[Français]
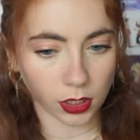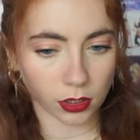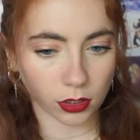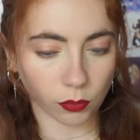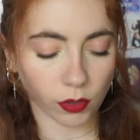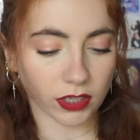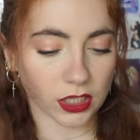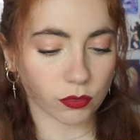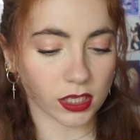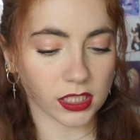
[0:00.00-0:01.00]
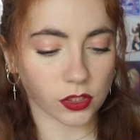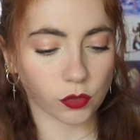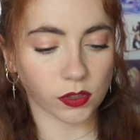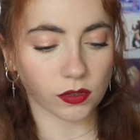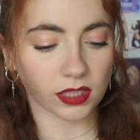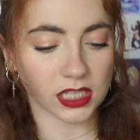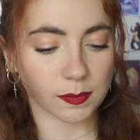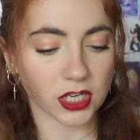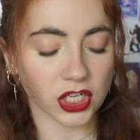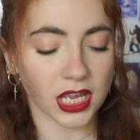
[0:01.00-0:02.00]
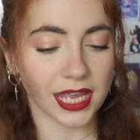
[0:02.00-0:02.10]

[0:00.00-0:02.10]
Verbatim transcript: Euh, ouais voilà, celui-là c'est 173 pages,